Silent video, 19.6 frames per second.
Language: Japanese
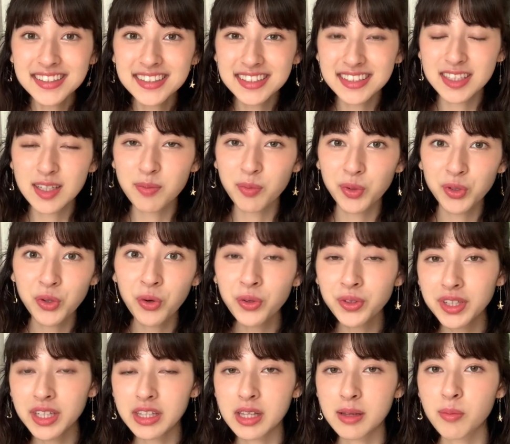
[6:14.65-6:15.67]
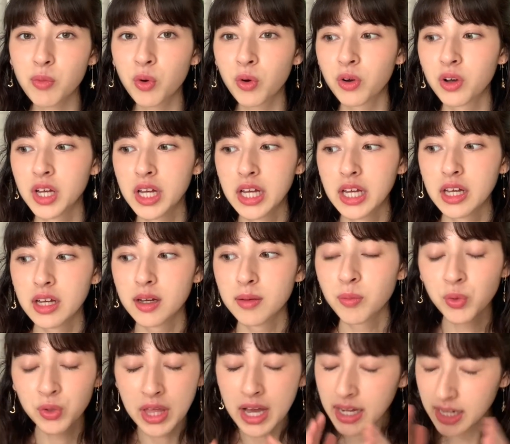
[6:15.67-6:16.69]
つってもう読んでても
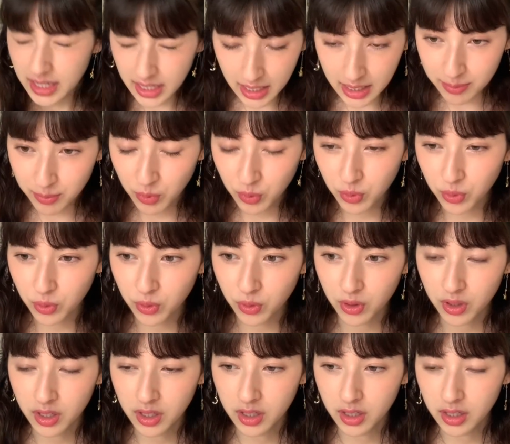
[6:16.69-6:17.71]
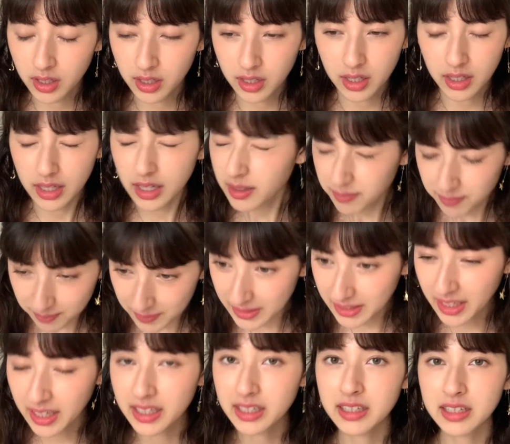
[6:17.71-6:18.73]
もう何回もこう「えみ
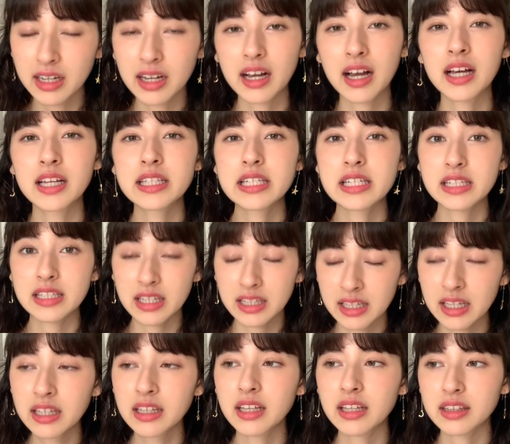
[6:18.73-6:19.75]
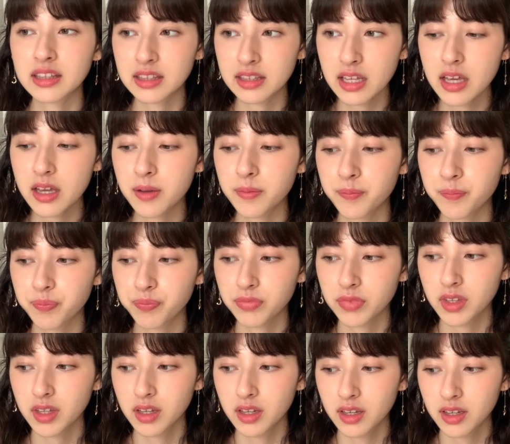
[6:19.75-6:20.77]
たいな感じでねなって
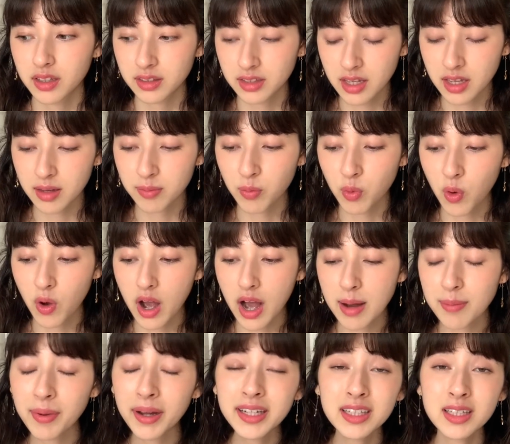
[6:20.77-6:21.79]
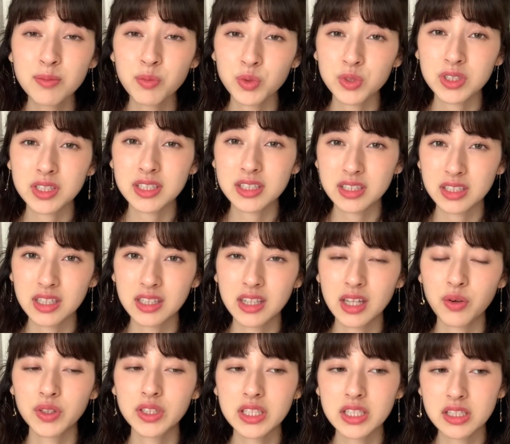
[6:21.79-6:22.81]
でもうあまりにも好きすぎて
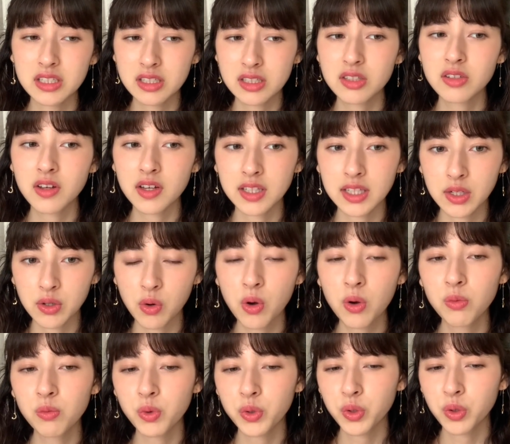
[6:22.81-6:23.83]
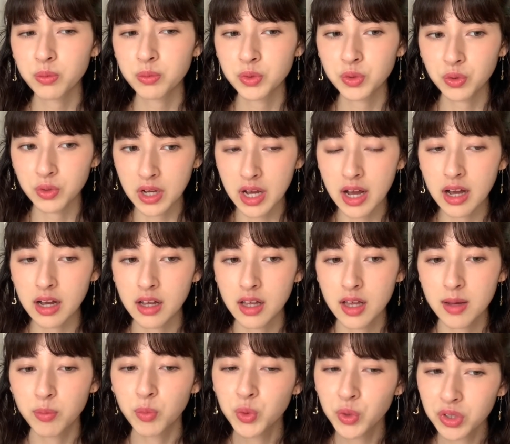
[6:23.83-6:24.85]
私実はね本を読むのが
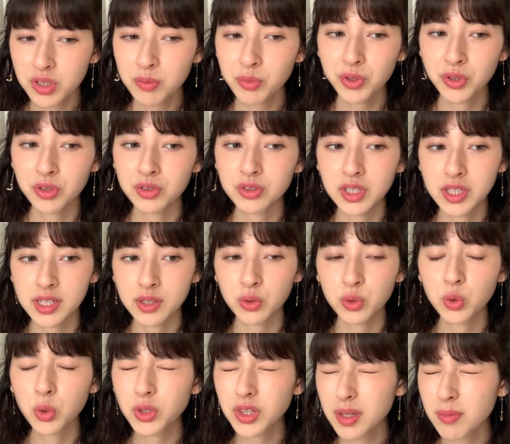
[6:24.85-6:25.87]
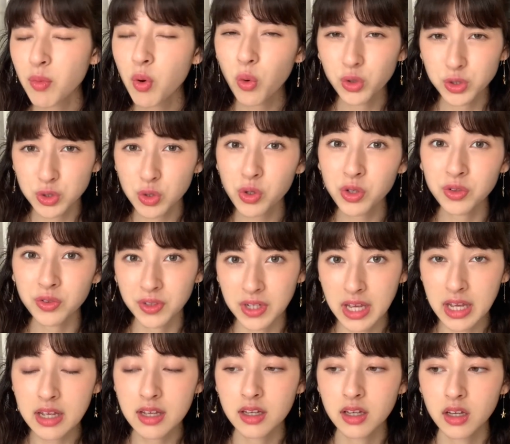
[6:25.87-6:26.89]
ものにもよるんだけどとても遅いの
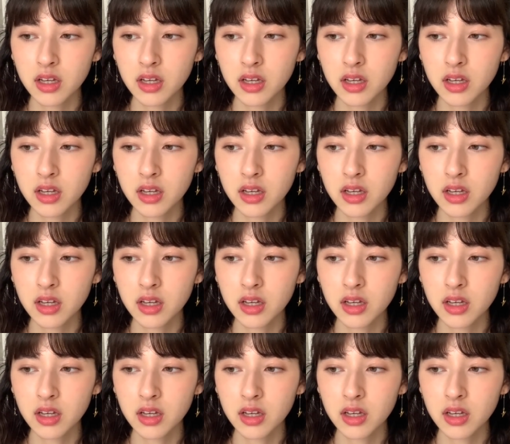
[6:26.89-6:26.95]
ね